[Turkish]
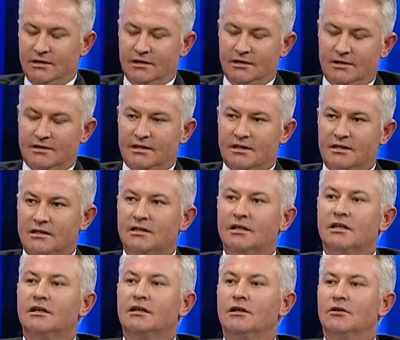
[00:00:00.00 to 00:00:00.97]
İhtisas
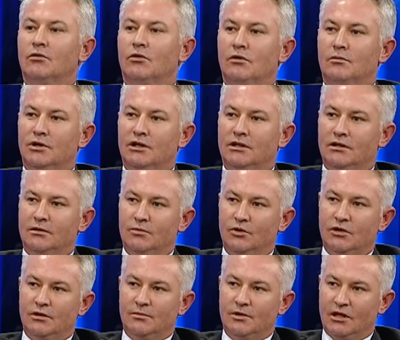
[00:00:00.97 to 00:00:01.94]
derneği olmanın da
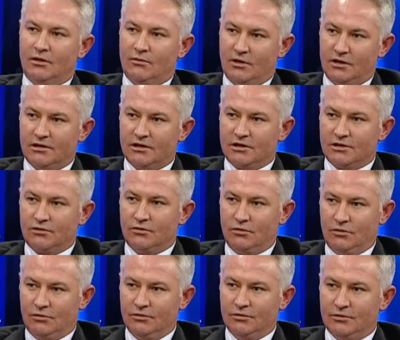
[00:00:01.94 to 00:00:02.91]
böyle bir avantajı
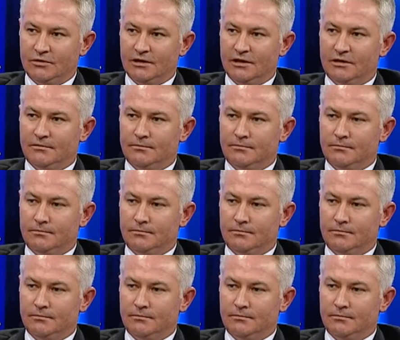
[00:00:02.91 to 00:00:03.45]
oluyor yani.